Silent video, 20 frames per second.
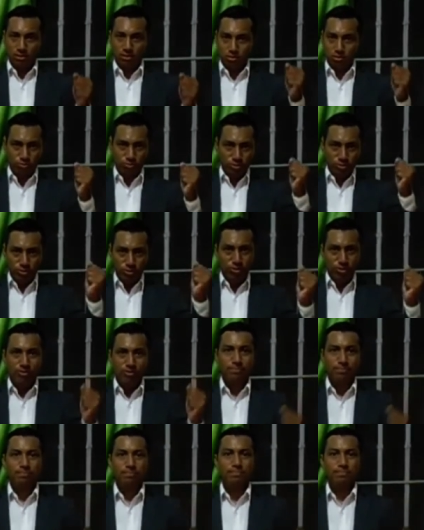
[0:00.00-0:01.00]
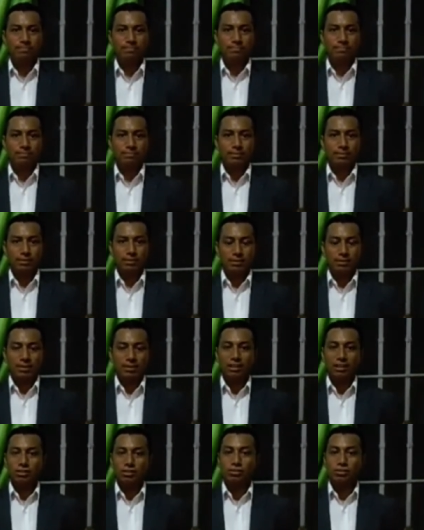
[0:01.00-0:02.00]
con un yugo
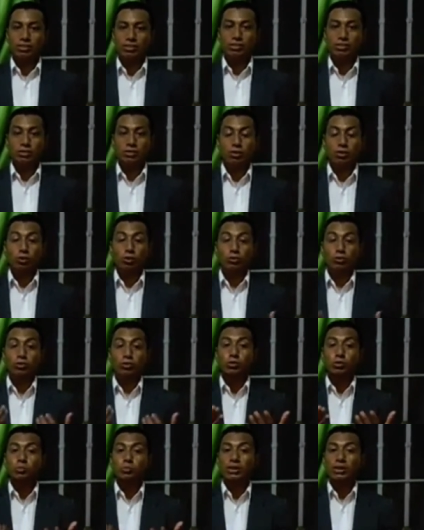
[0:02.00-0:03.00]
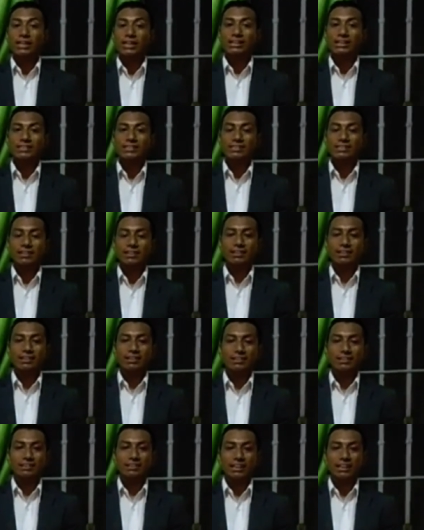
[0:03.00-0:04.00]
y entonces los dos bueyes
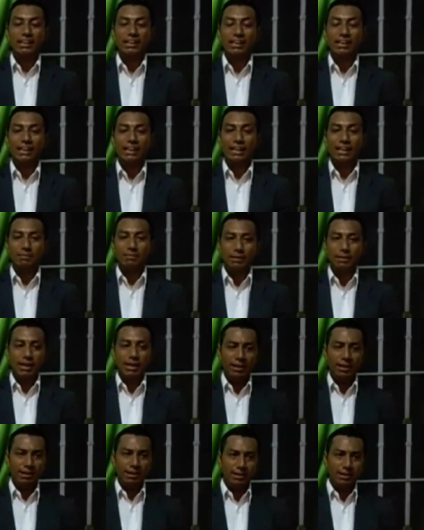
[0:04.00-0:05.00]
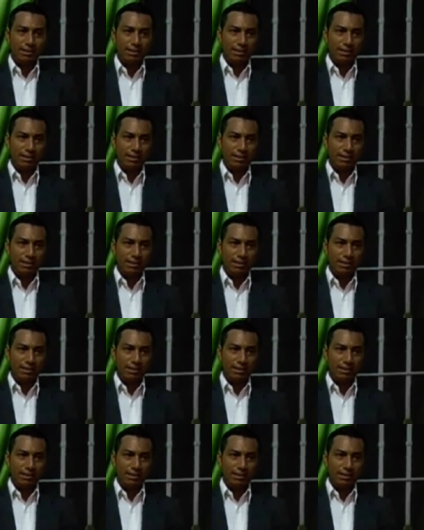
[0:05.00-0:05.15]
tienen que caminar